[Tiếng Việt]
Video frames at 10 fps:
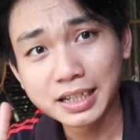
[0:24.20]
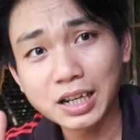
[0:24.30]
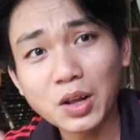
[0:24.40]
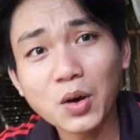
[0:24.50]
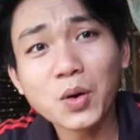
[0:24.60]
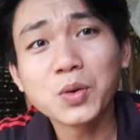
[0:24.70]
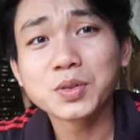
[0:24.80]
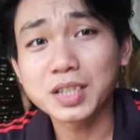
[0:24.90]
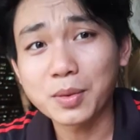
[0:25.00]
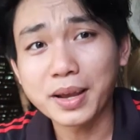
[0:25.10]
Hello,
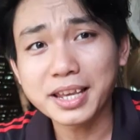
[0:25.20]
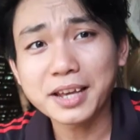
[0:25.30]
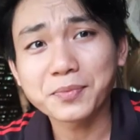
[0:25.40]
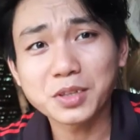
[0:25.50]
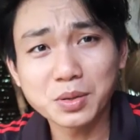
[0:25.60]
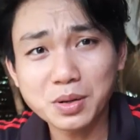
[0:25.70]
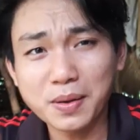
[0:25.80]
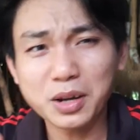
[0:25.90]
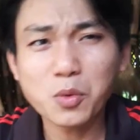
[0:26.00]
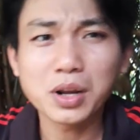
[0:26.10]
chào bạn nha, chào các
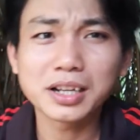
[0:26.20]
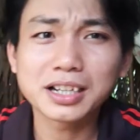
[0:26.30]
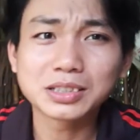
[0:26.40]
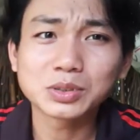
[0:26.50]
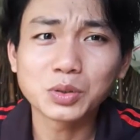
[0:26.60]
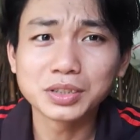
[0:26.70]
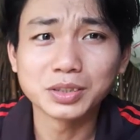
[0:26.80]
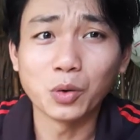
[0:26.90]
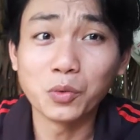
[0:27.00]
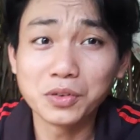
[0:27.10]
bạn đã quay lại kênh của tôi,
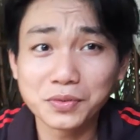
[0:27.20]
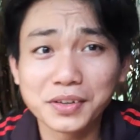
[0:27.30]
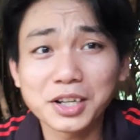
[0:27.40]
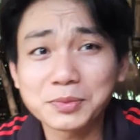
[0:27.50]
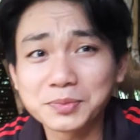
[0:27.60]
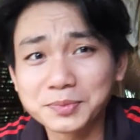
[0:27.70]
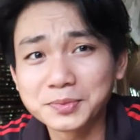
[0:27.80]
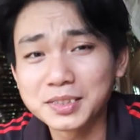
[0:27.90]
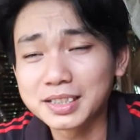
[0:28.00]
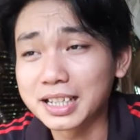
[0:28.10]
Hùng Phước Vlog
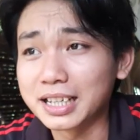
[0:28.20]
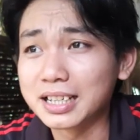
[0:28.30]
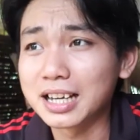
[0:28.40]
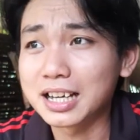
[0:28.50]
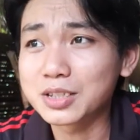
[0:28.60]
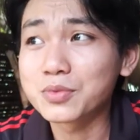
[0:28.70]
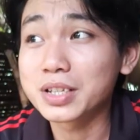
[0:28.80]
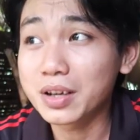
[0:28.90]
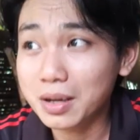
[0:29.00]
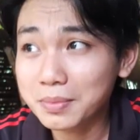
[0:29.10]
Thì à, trong
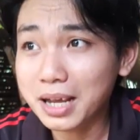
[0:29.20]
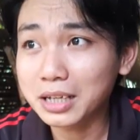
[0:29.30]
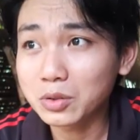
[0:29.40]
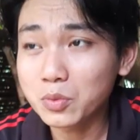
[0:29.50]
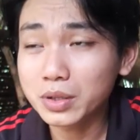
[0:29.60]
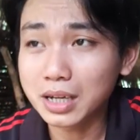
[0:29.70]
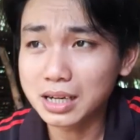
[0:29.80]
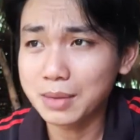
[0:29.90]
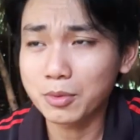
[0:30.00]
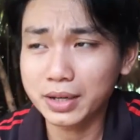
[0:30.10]
video ngày hôm nay tôi quyết định
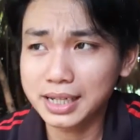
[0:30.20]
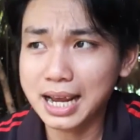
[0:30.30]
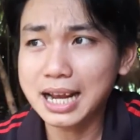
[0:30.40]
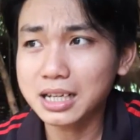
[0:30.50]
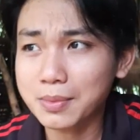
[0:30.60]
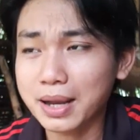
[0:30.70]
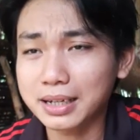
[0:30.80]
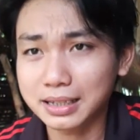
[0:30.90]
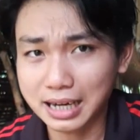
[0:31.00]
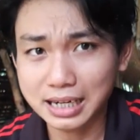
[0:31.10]
làm một cây ná đấy các bạn,
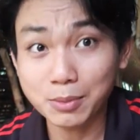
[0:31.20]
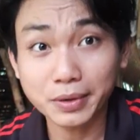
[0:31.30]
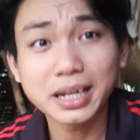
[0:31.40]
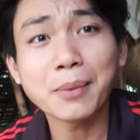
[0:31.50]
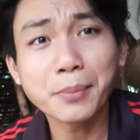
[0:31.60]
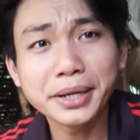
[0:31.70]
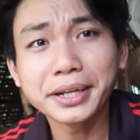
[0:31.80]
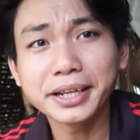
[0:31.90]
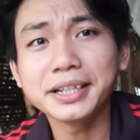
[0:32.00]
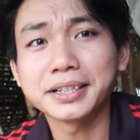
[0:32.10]
lại là một cây ná
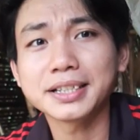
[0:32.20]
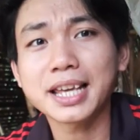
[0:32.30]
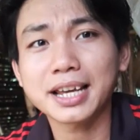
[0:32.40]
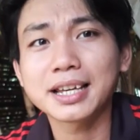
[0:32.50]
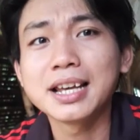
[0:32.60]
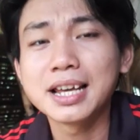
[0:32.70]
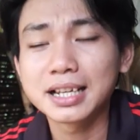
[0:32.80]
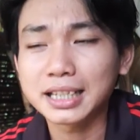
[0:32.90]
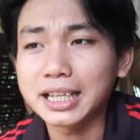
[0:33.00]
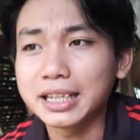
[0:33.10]
mini nữa nha
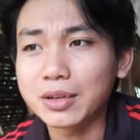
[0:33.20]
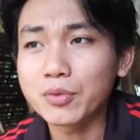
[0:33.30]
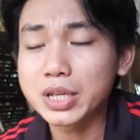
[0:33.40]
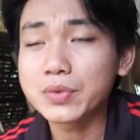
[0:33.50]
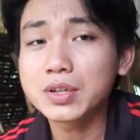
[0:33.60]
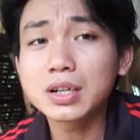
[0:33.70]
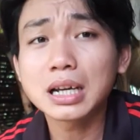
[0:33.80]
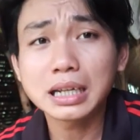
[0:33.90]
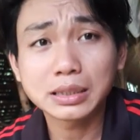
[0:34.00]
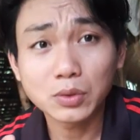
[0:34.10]
Tại vì trong video trước
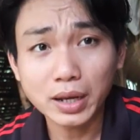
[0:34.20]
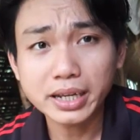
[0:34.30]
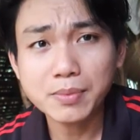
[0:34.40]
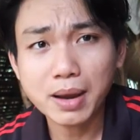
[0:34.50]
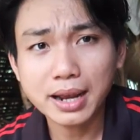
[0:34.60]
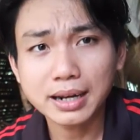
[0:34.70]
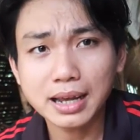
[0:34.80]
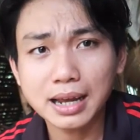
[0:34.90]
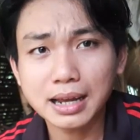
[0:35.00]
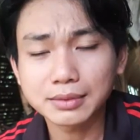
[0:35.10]
á, thì tôi thấy các bạn
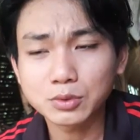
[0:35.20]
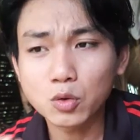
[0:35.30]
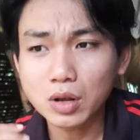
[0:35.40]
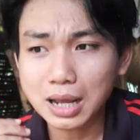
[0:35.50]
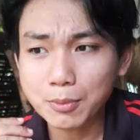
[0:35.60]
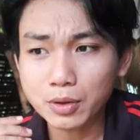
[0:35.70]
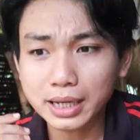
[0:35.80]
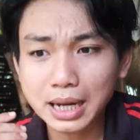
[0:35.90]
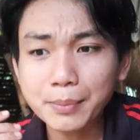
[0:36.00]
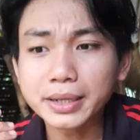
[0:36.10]
là tôi có làm một
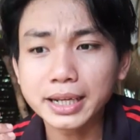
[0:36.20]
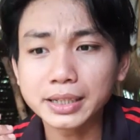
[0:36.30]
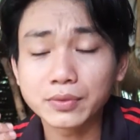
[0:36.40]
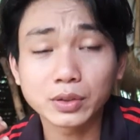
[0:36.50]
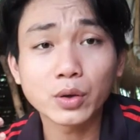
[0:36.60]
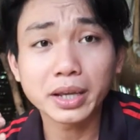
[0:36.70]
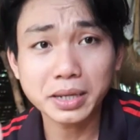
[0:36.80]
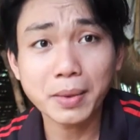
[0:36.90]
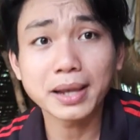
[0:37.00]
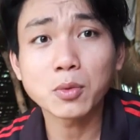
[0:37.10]
cây ná mini, thì tôi thấy
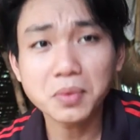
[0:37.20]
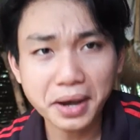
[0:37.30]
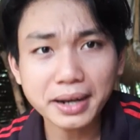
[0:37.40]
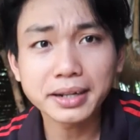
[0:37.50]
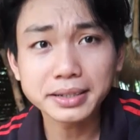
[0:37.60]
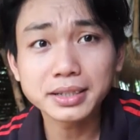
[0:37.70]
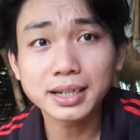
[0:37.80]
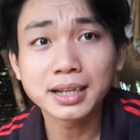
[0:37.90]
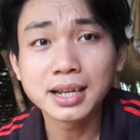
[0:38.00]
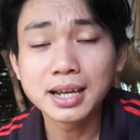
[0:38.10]
các bạn cũng khá là thích
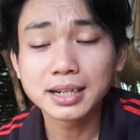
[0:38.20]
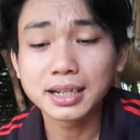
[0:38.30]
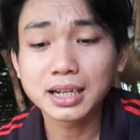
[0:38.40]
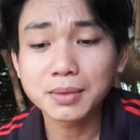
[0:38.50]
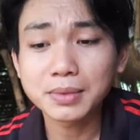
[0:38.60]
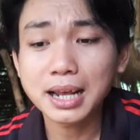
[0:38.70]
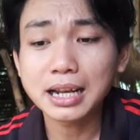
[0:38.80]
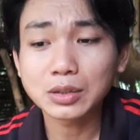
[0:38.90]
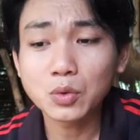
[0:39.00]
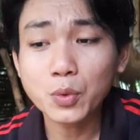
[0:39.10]
đó Nên hôm nay
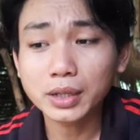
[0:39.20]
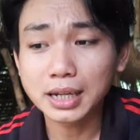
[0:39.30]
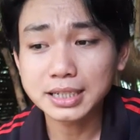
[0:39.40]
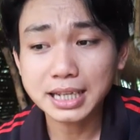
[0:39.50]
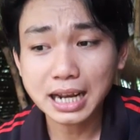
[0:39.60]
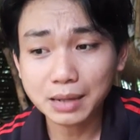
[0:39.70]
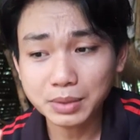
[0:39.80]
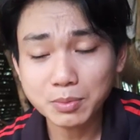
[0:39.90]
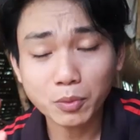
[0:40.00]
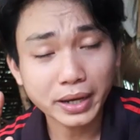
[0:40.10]
là tôi quyết định sẽ làm
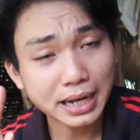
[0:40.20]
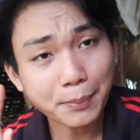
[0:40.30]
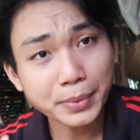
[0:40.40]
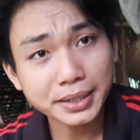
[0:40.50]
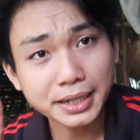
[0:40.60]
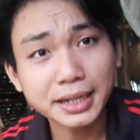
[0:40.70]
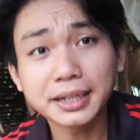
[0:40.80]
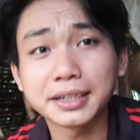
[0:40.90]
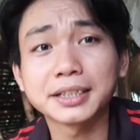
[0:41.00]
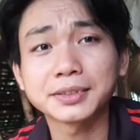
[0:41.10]
thêm một cây ná
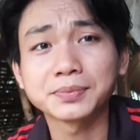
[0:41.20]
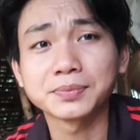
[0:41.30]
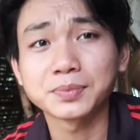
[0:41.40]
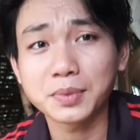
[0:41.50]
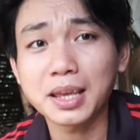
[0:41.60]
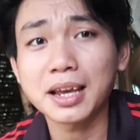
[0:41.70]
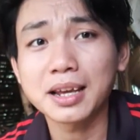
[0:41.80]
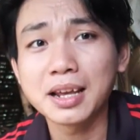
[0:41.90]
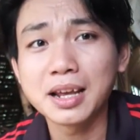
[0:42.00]
mini nữa nha